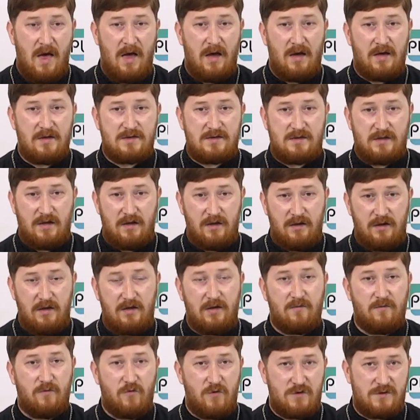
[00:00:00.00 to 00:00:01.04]

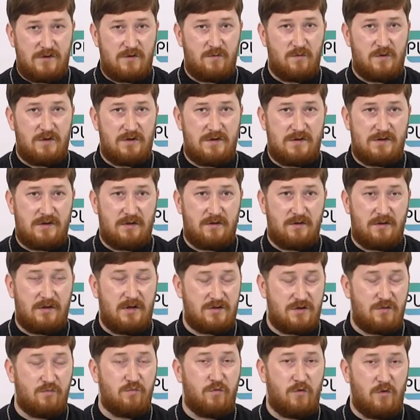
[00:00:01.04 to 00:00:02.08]
Остальные 80,
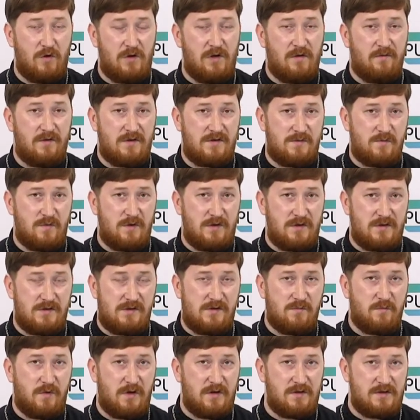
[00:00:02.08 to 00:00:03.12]
даже более
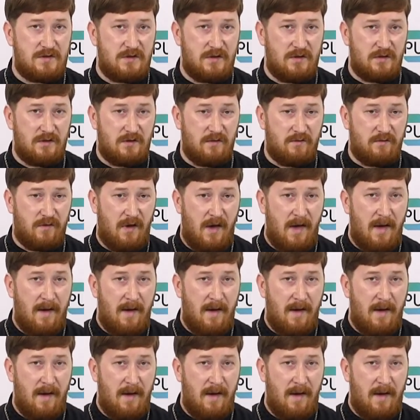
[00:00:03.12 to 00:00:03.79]
80%